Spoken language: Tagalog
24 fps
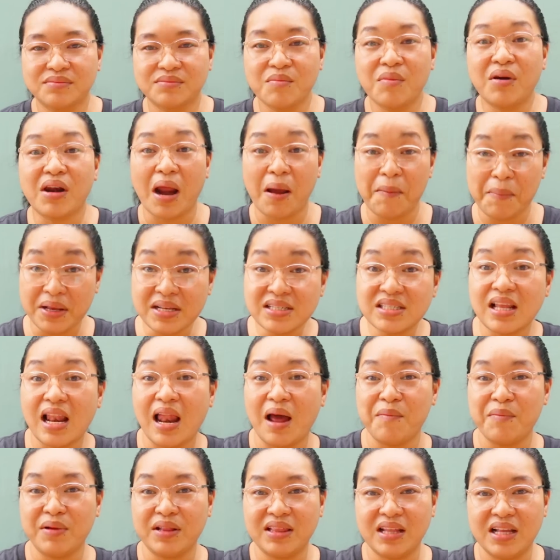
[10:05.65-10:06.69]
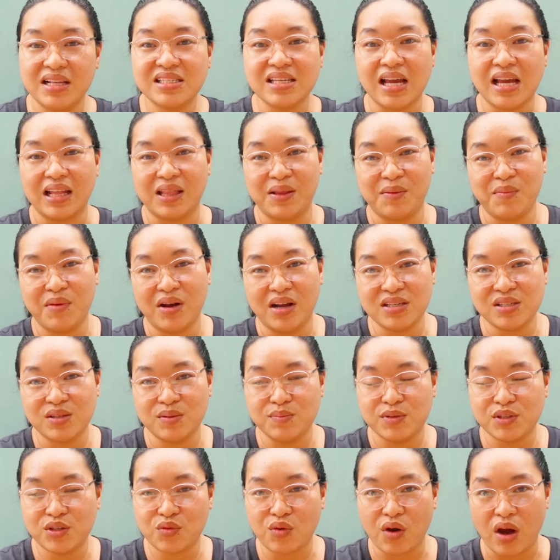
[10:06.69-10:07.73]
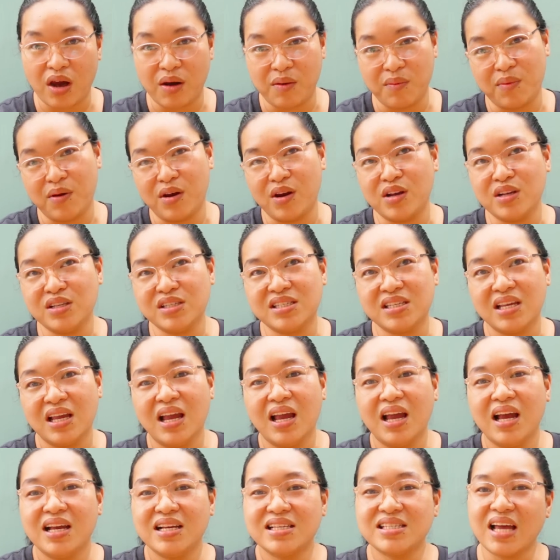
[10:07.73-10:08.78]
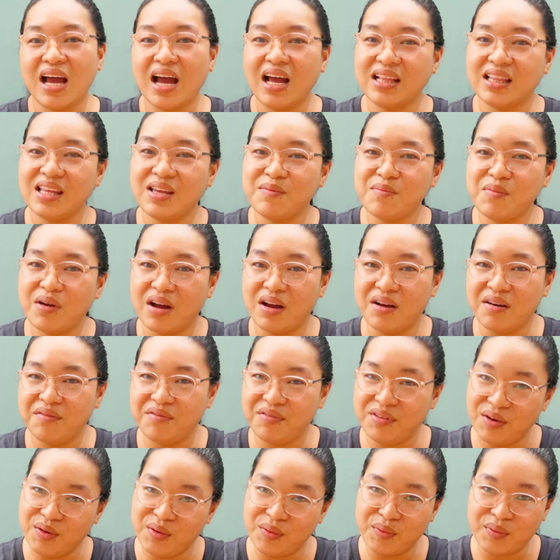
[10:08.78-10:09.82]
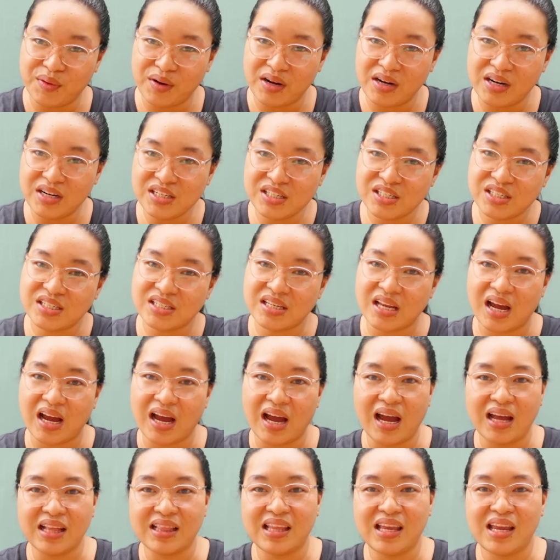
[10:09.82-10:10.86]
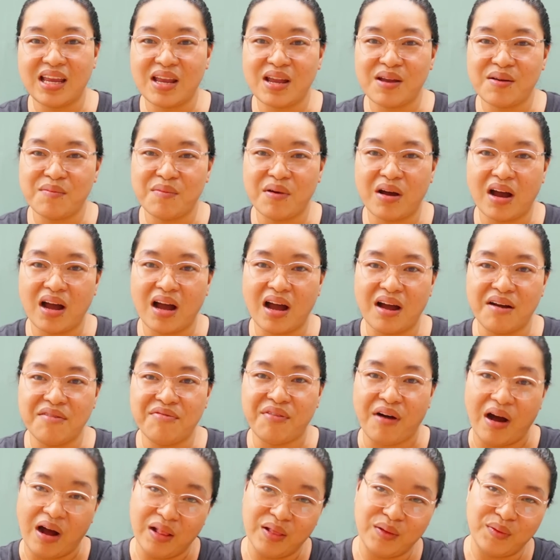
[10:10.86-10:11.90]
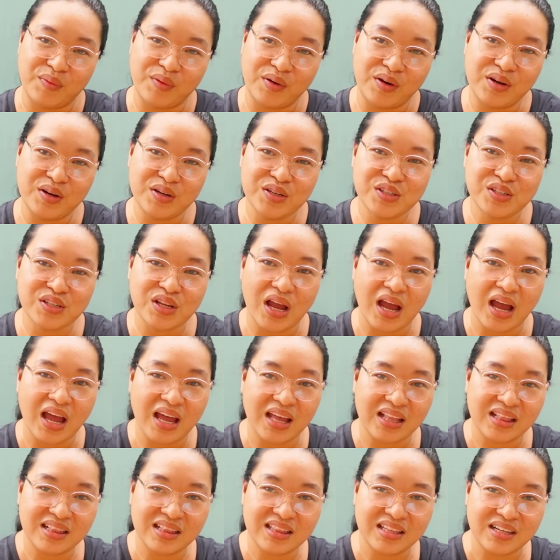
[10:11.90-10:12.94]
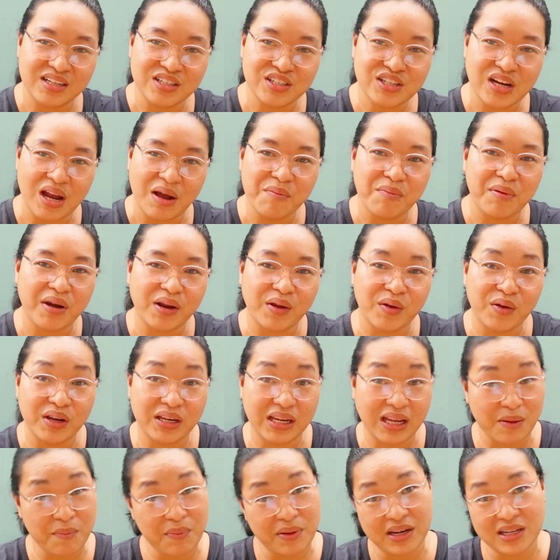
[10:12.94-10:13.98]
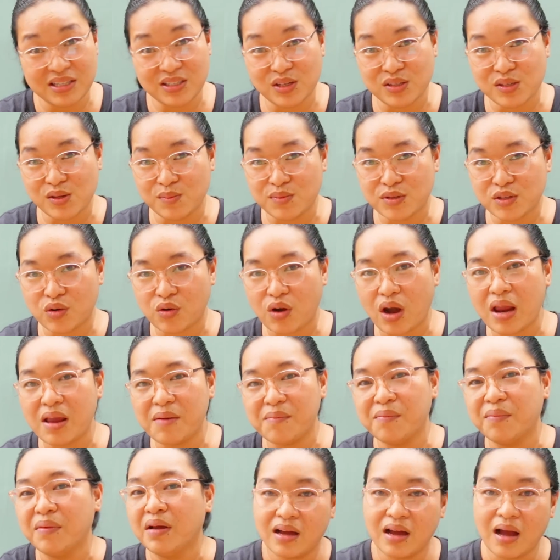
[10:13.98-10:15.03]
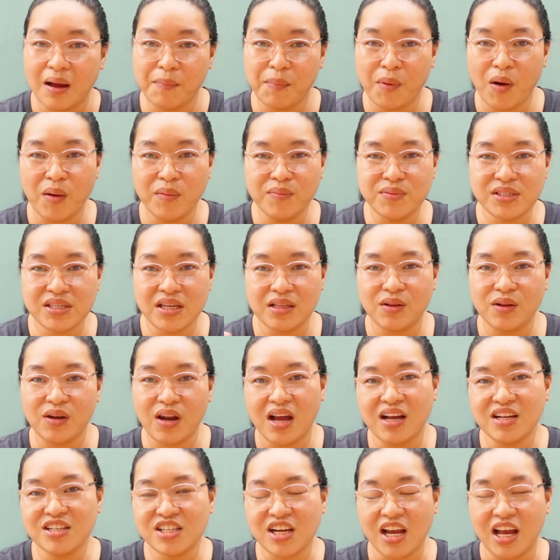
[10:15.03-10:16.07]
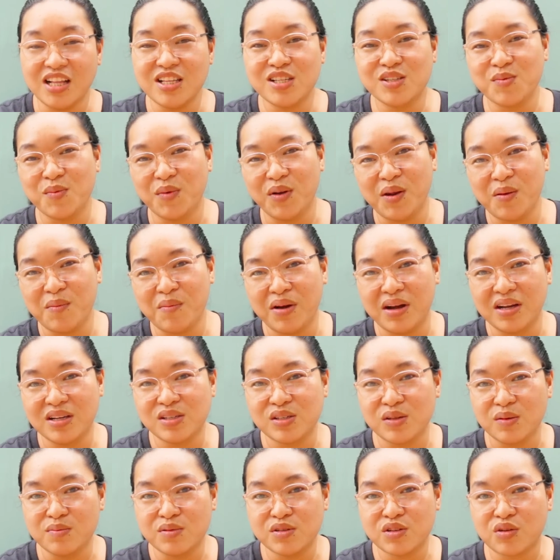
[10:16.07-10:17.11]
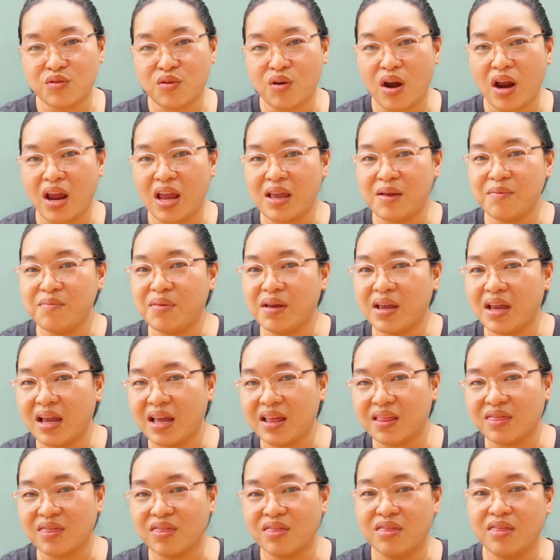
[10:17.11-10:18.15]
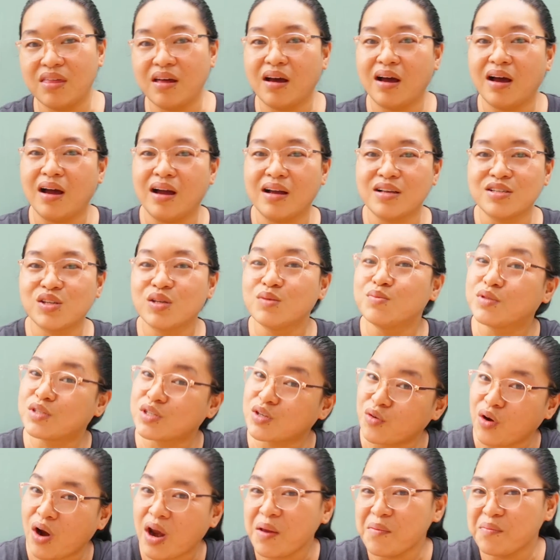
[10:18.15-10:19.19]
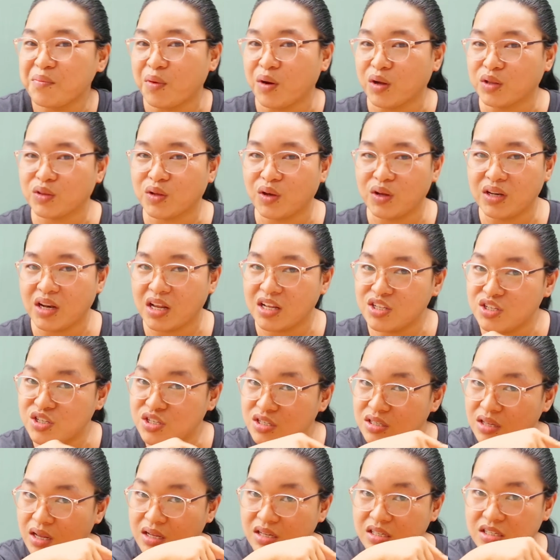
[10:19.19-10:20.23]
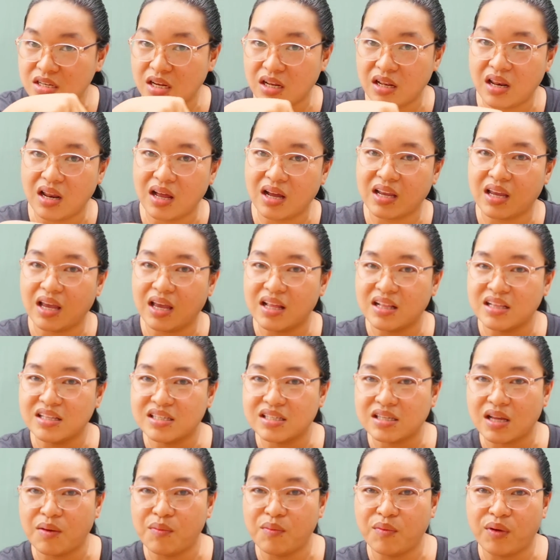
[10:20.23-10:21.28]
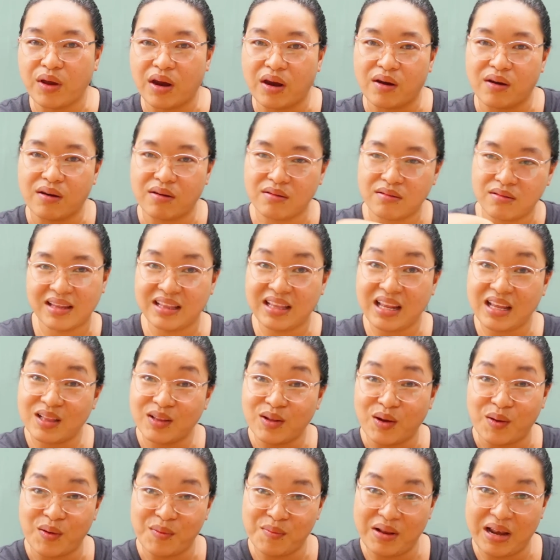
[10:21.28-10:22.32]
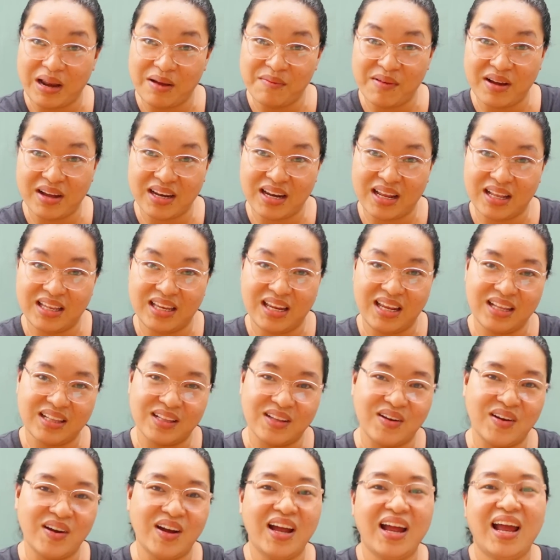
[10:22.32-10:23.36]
Maraming salamat din sa ating mga subscribers, sa ating mga viewers, sa ating mga followers at uh, syempre kung hindi ka pa nagsasubscribe, kapobs, ito na ang chance mo na mag-subscribe. Hit the subscribe button. Nan nandiyan lang yan somewhere. Nandito, malamang nandito.